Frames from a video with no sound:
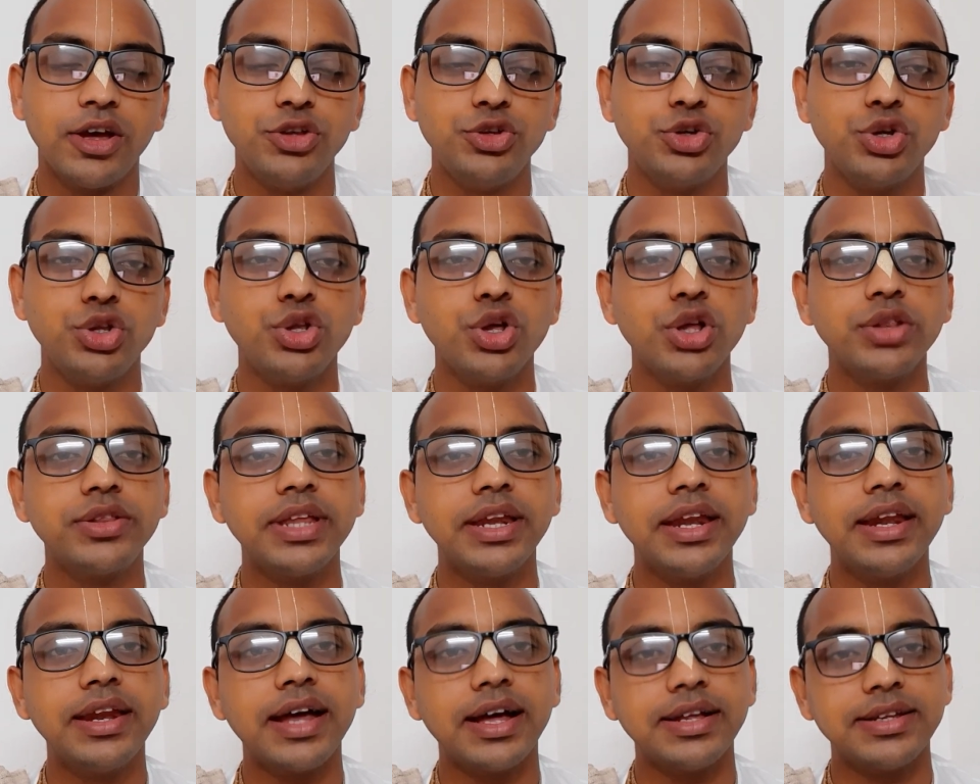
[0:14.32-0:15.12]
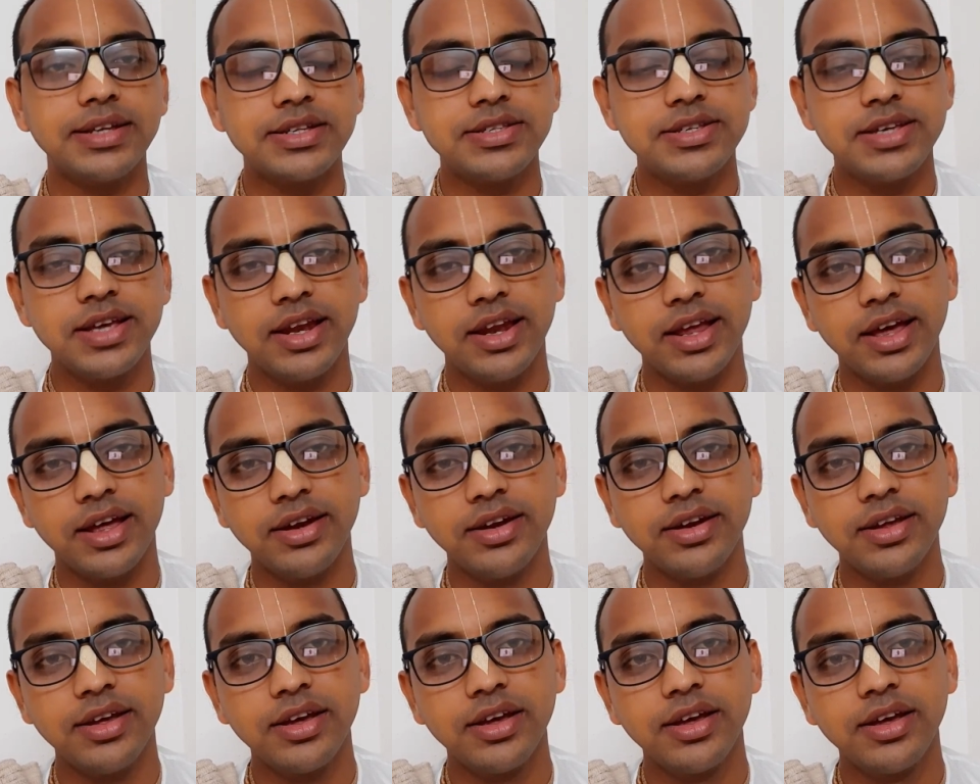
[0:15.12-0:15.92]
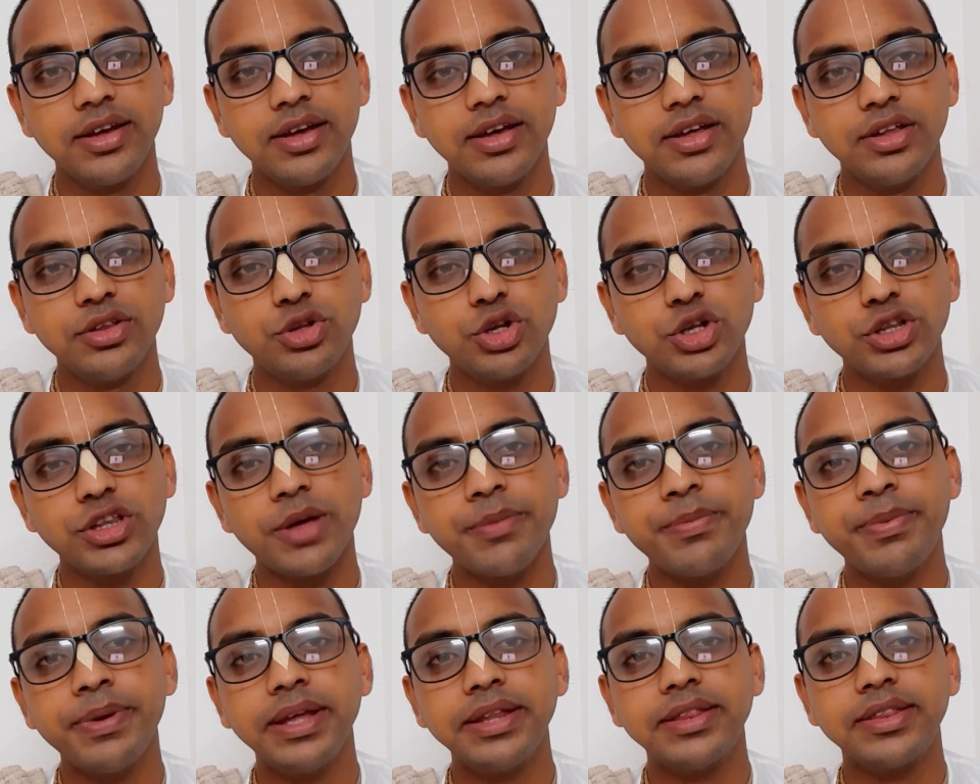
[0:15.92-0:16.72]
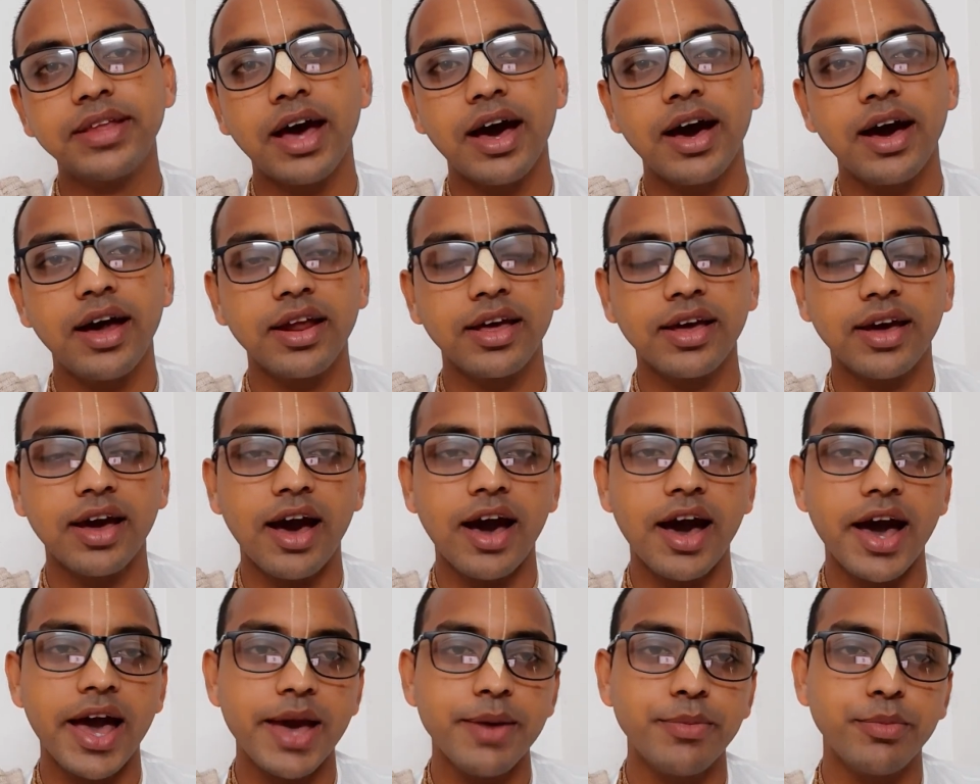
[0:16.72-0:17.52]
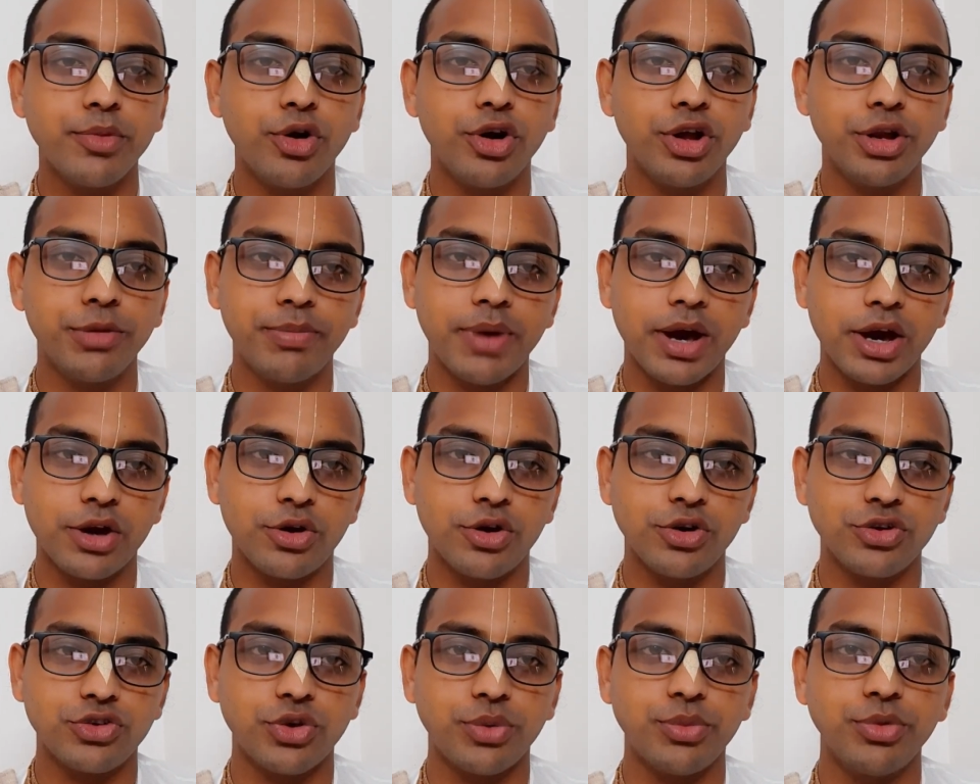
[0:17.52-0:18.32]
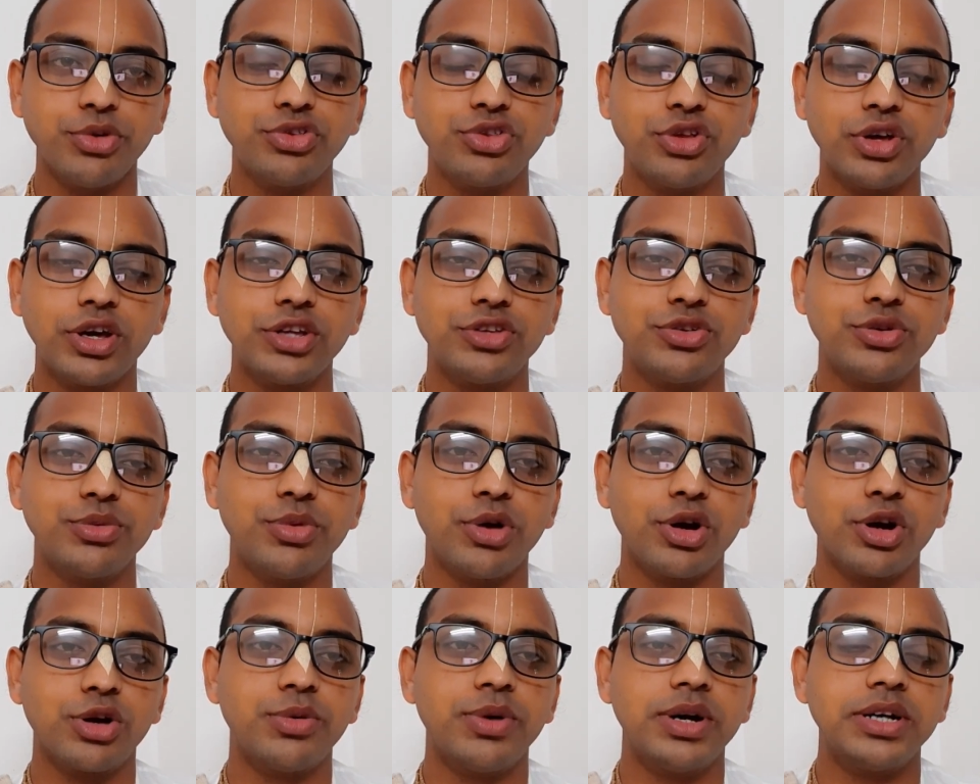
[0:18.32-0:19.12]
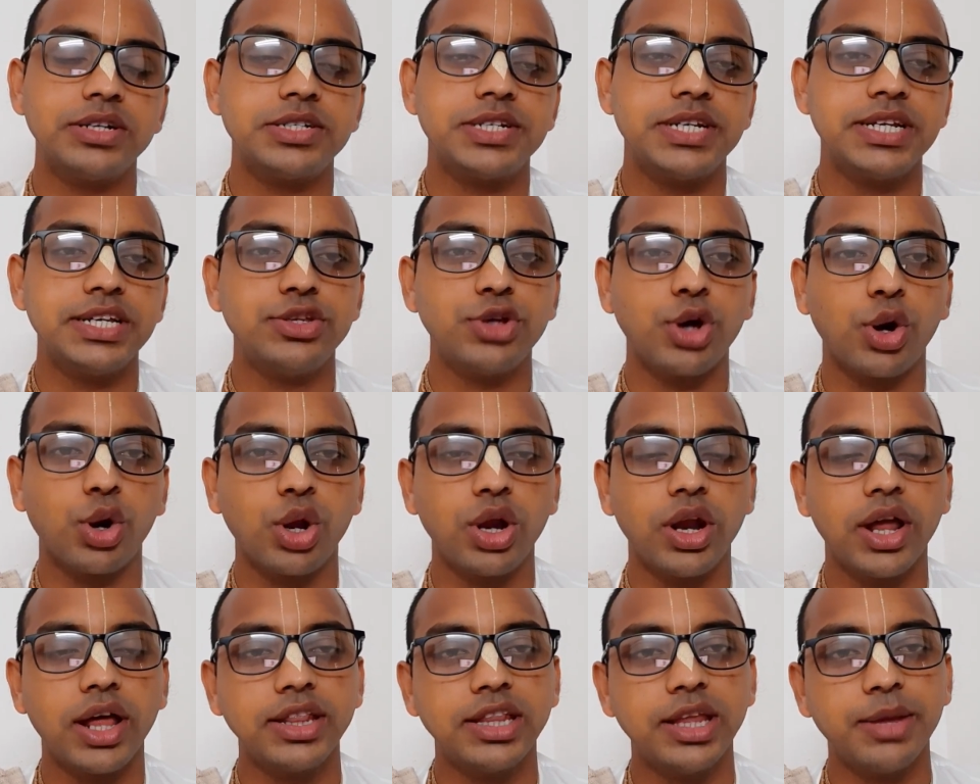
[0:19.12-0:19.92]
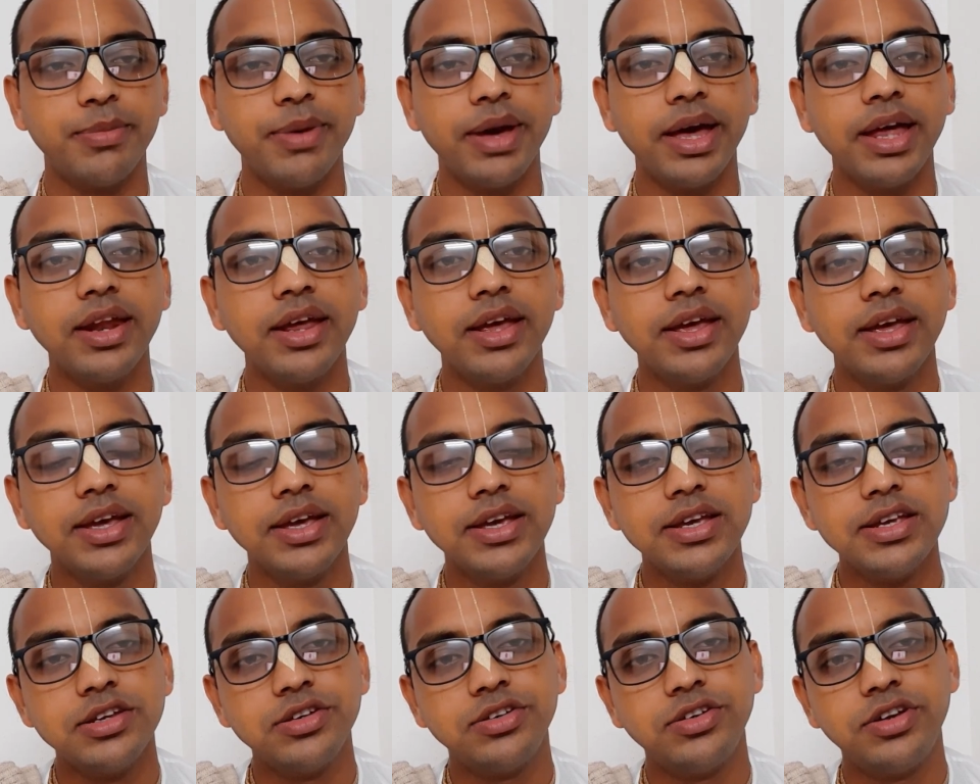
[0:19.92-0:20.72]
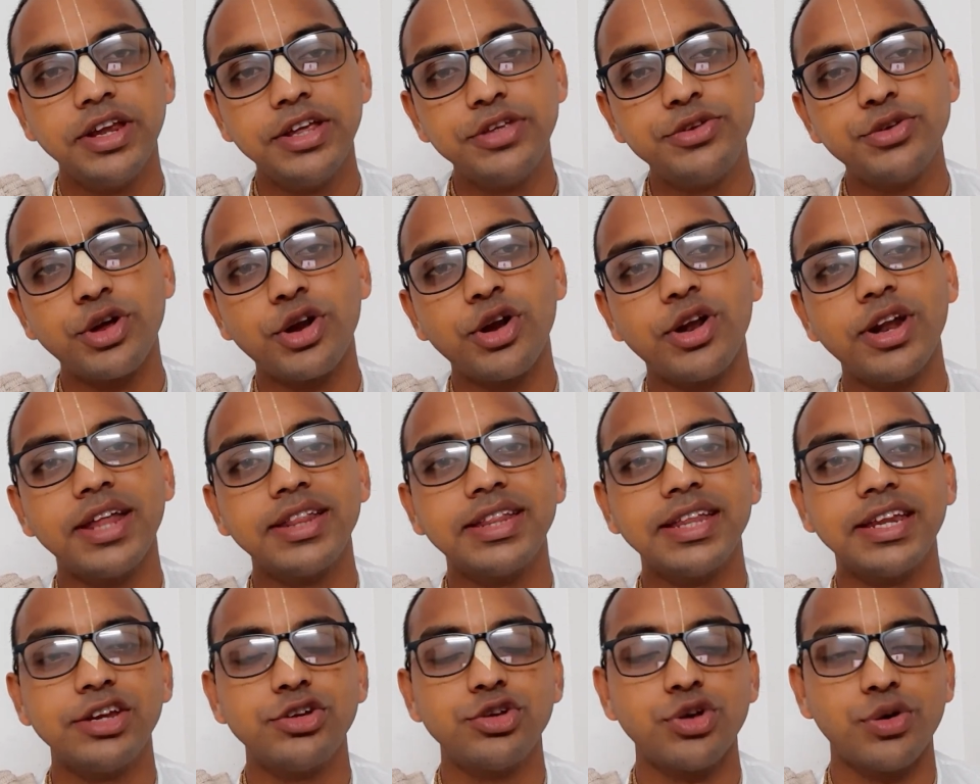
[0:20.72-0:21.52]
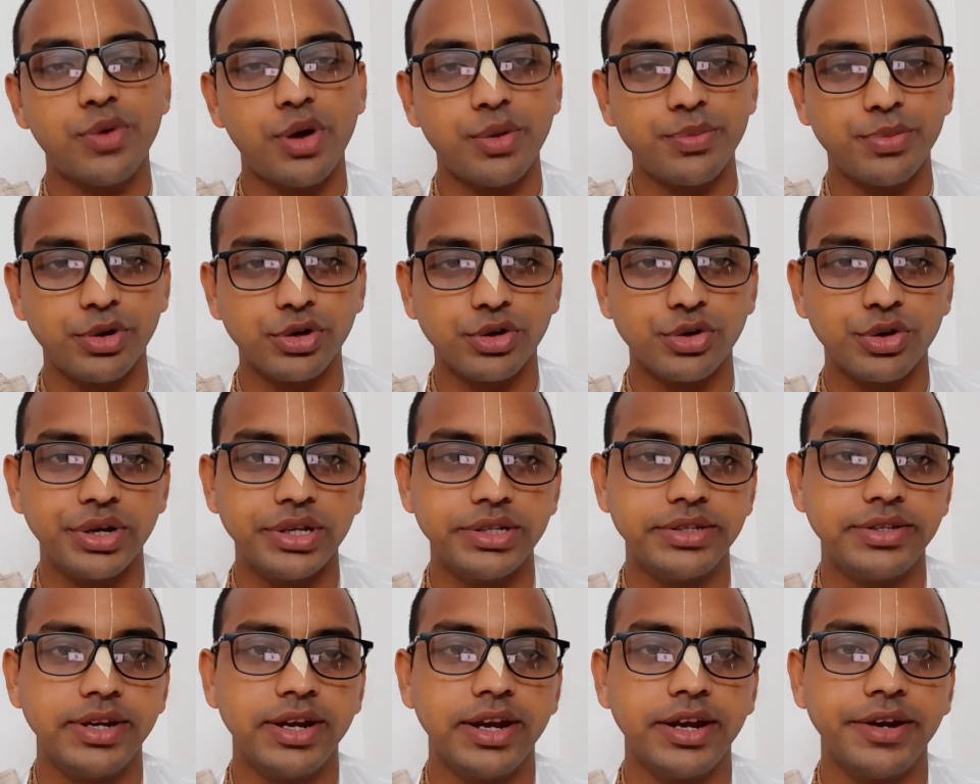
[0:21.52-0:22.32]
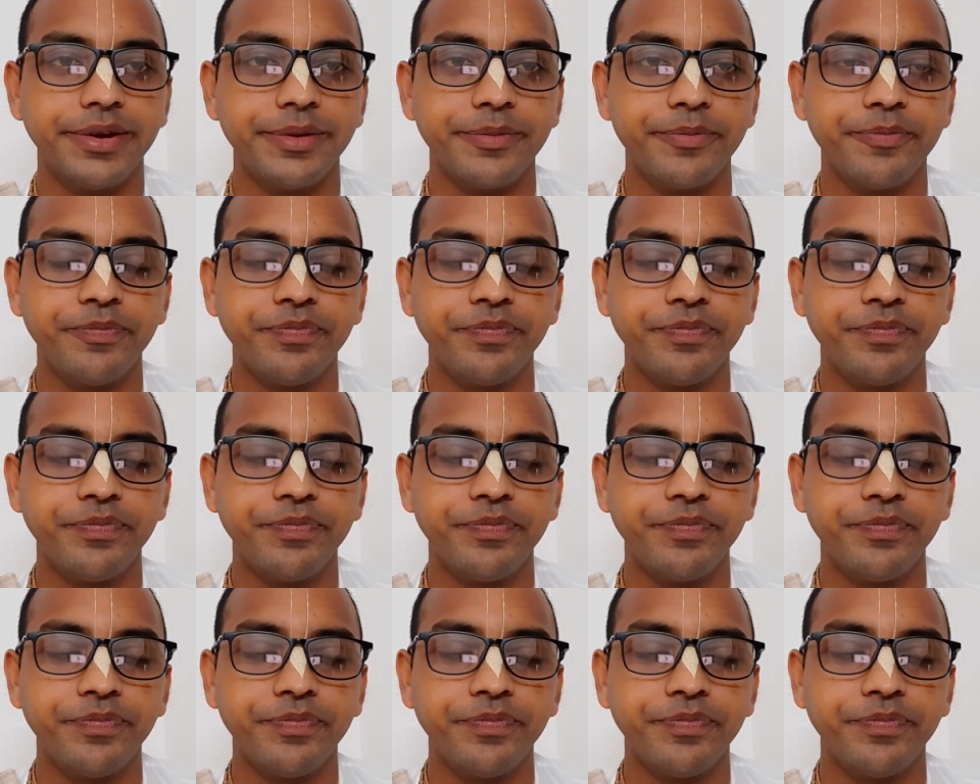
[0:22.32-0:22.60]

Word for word: যদিও তিনি রাজা ছিলেন তথাপি তার কায় মন বাক্য সমস্ত কিছু ভগবান শ্রী জগন্নাথ দেবের শ্রীচরণে তিনি সমর্পণ করেছিলেন